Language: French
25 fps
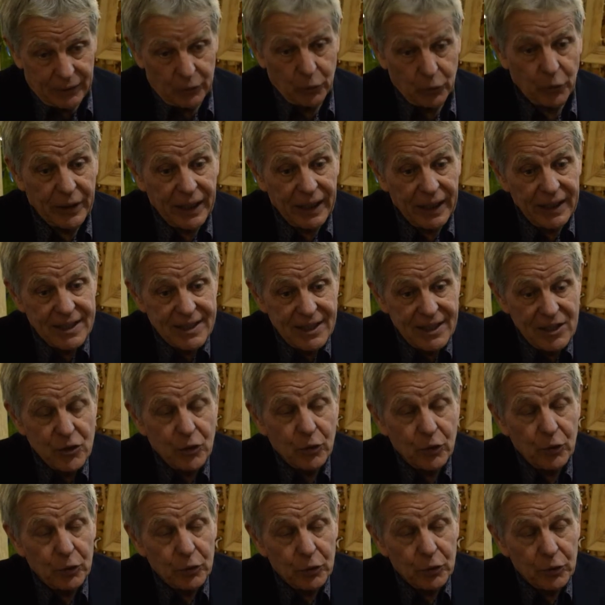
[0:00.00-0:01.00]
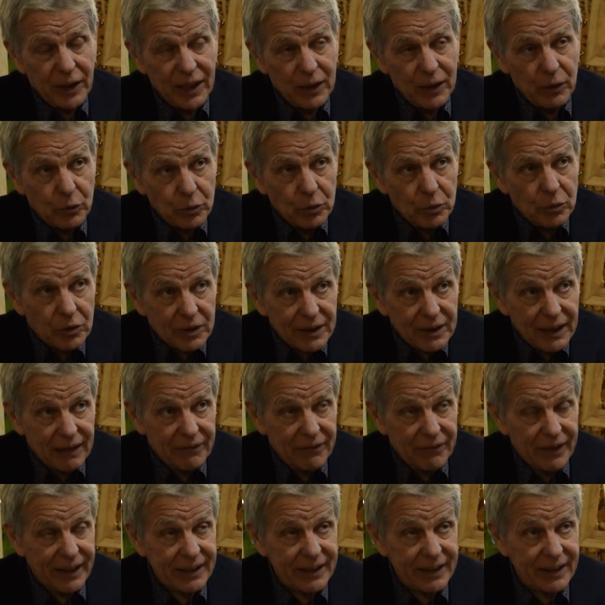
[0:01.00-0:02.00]
auquel il s'agit de redonner goût au
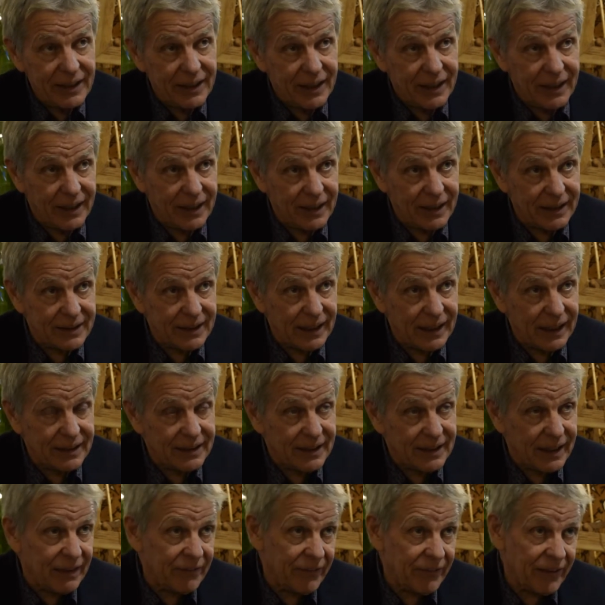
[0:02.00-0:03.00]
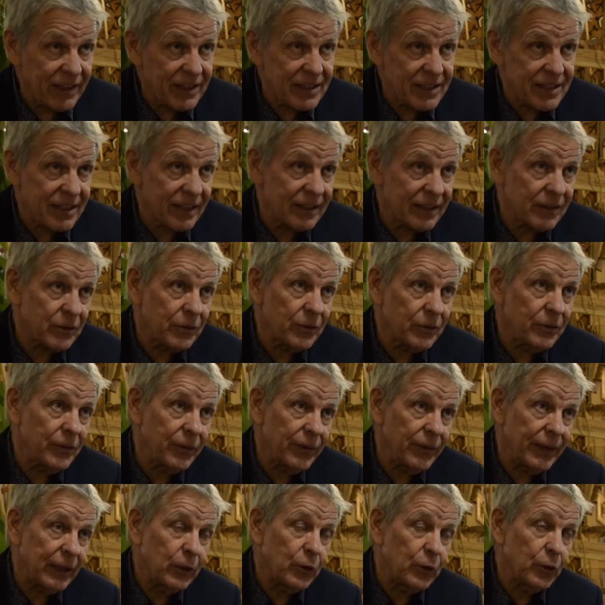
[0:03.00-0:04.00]
travail à, à travers cette
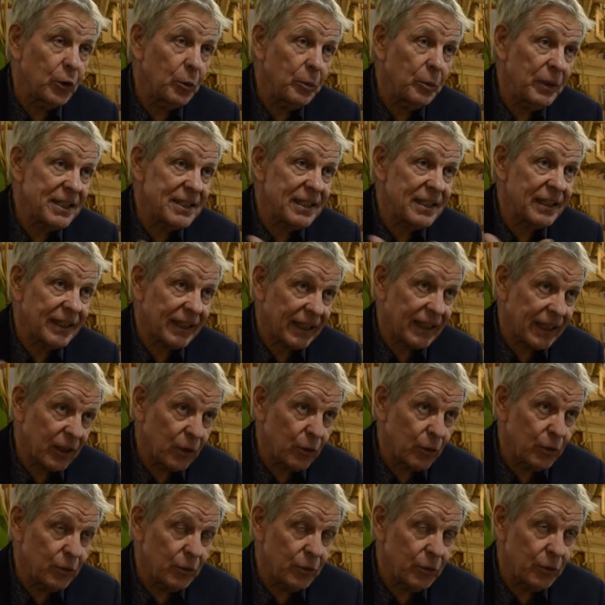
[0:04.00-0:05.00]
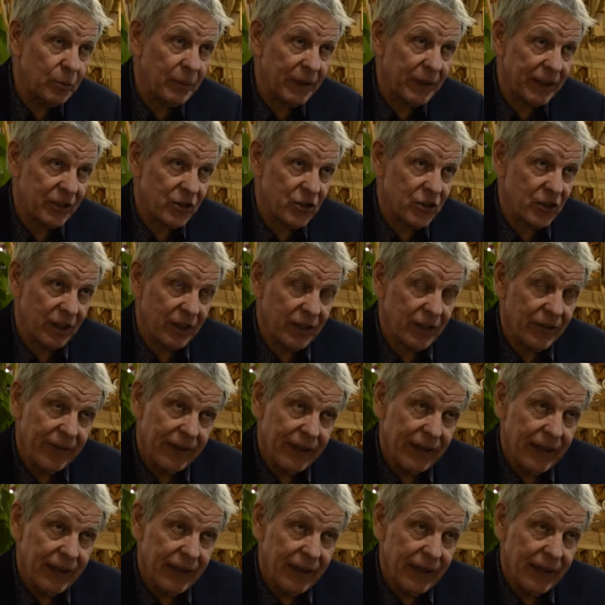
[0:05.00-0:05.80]
économie, cette agriculture maraîchère.